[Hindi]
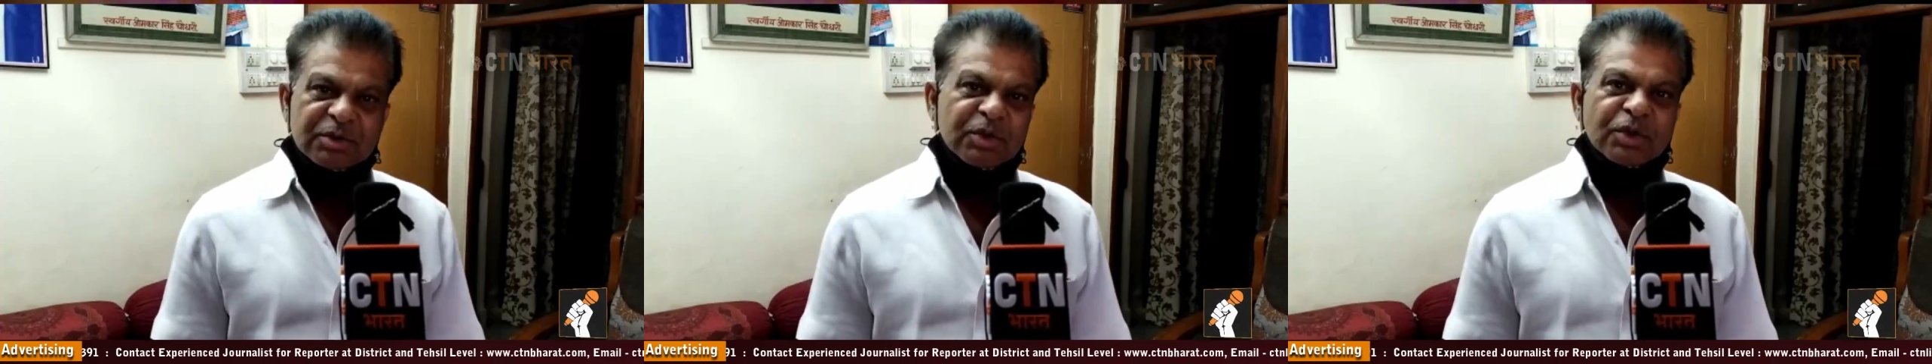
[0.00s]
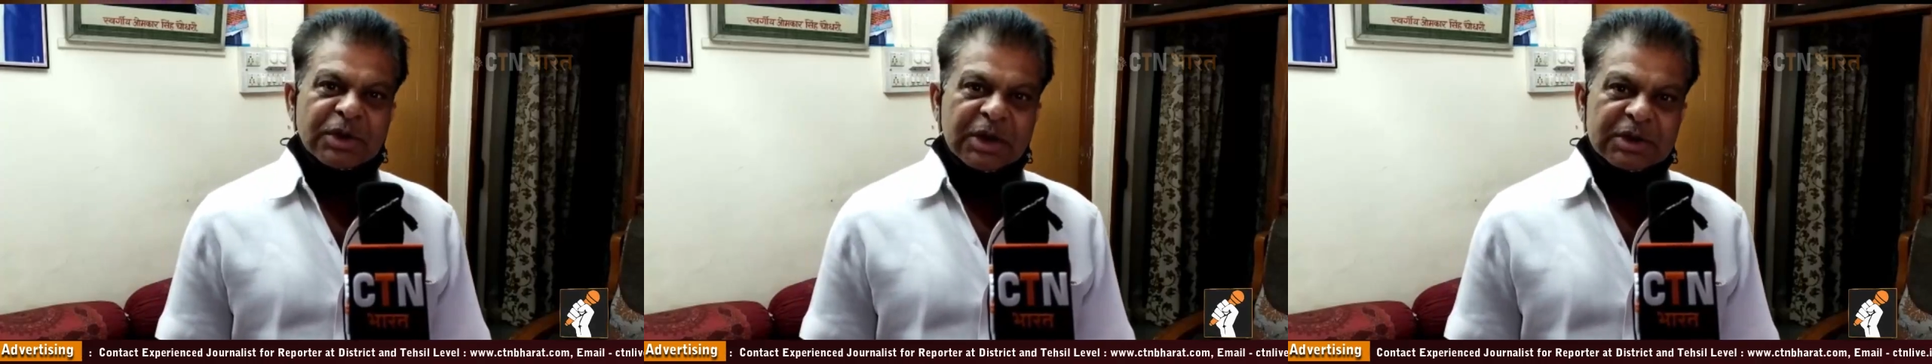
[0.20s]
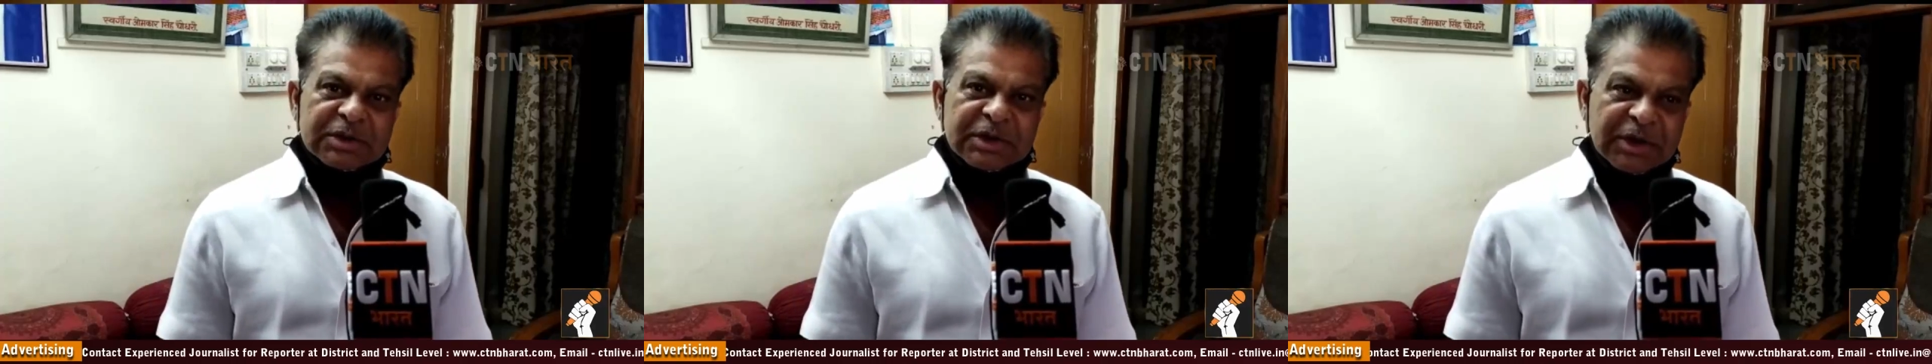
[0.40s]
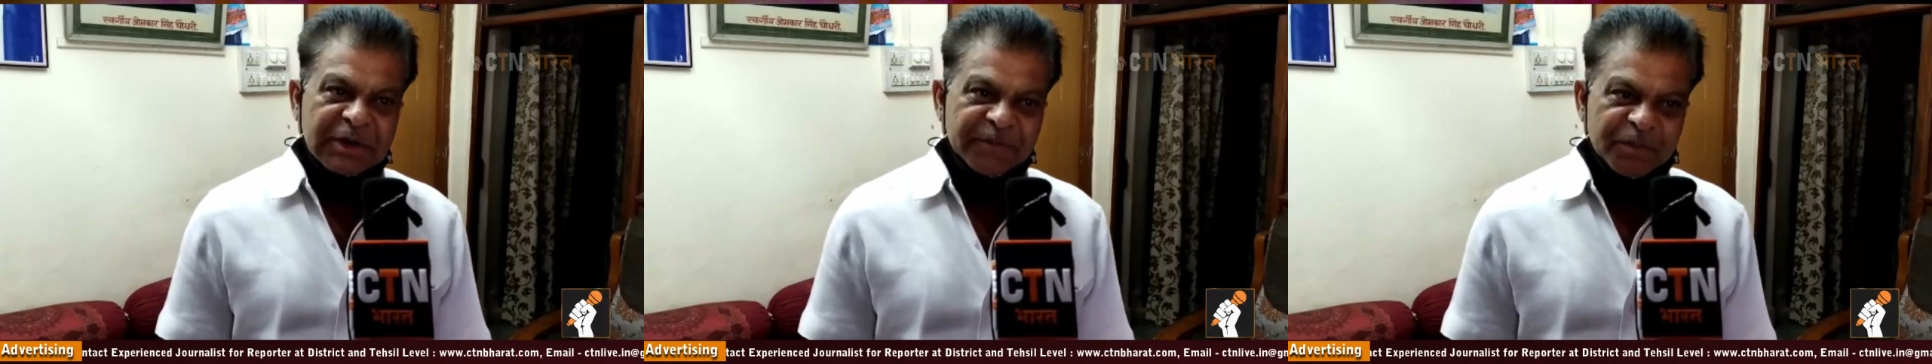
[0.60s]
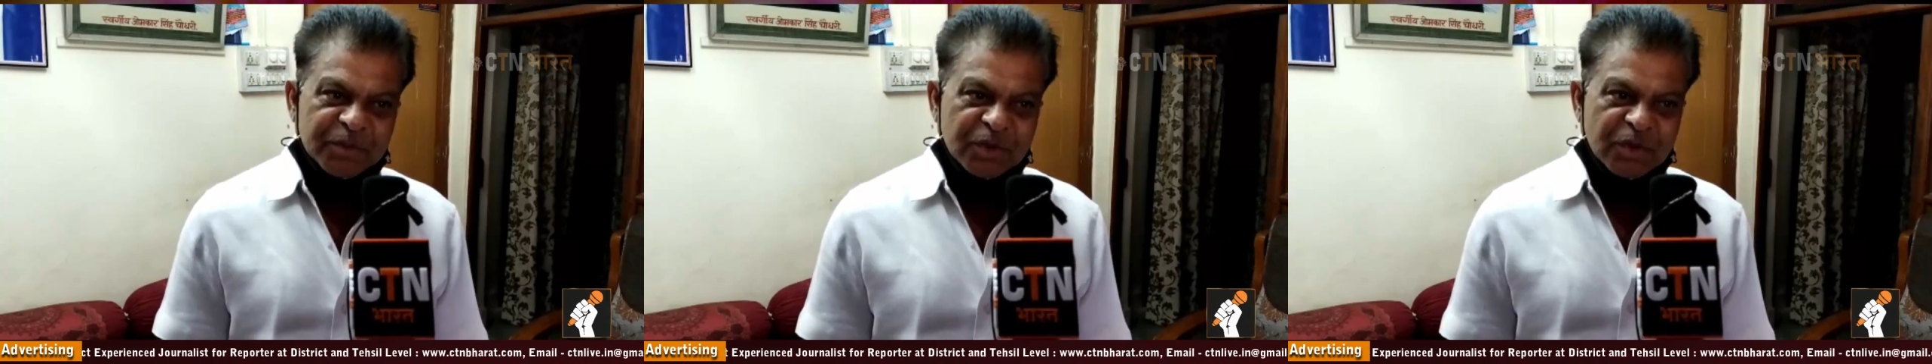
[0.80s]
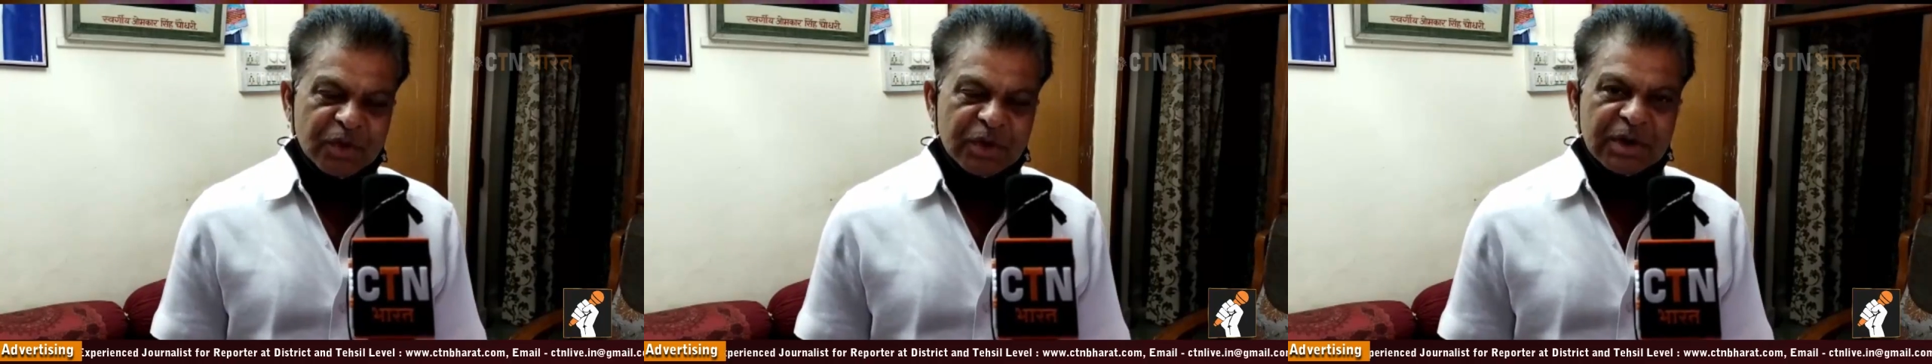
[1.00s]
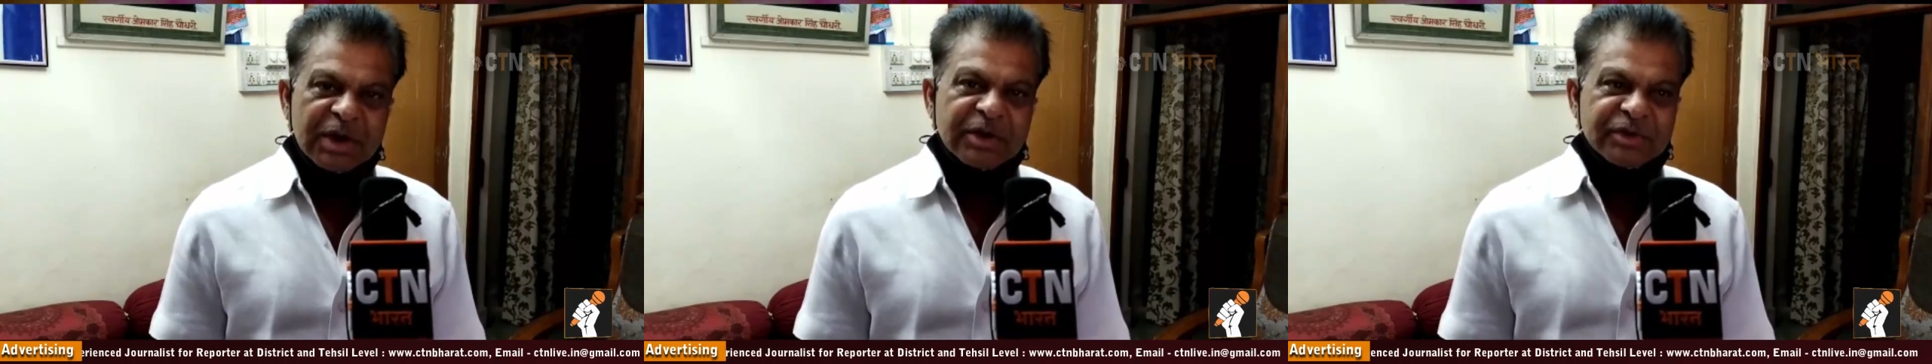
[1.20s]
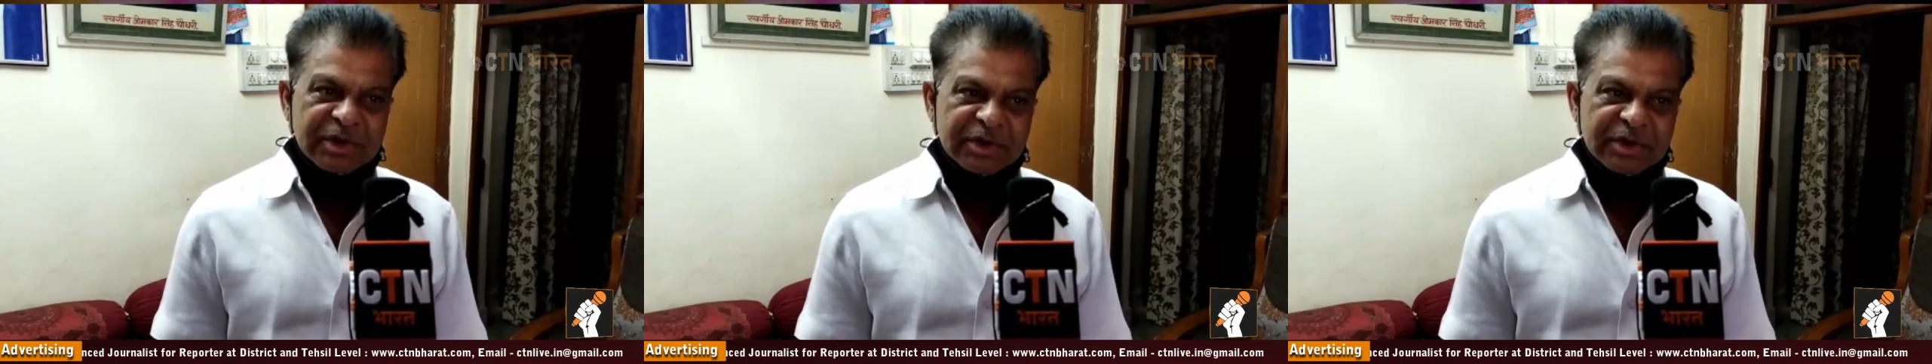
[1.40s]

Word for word: दूर हो जाते हैं और नए